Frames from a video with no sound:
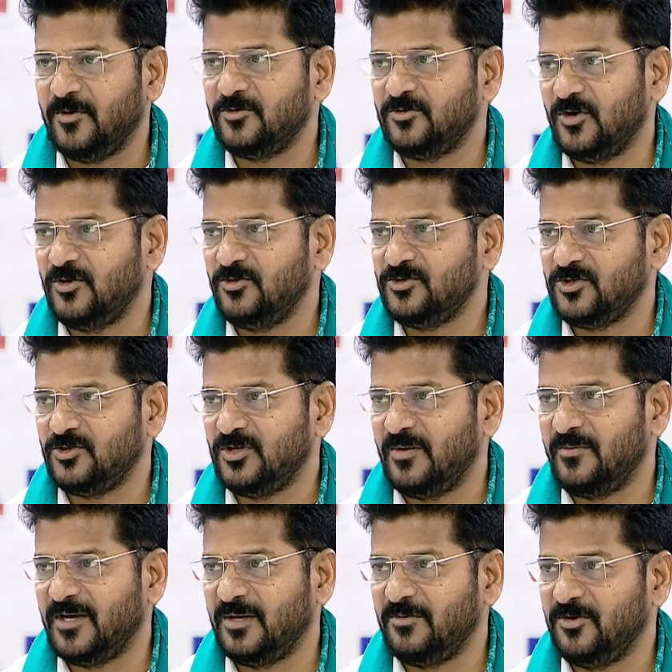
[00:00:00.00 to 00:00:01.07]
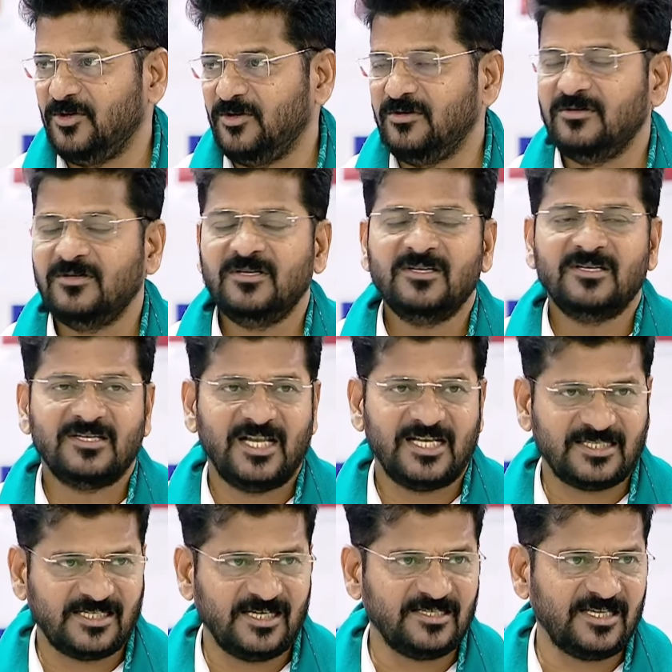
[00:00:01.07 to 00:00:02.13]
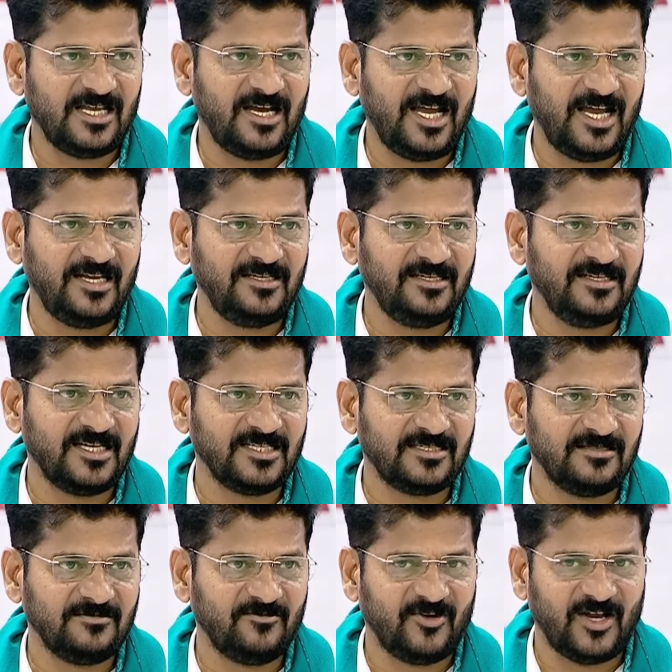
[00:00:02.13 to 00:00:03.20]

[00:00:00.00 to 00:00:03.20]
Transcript: ప్రభుత్వం నుంచి కూడా మనము నష్ట సహాయాన్ని నష్ట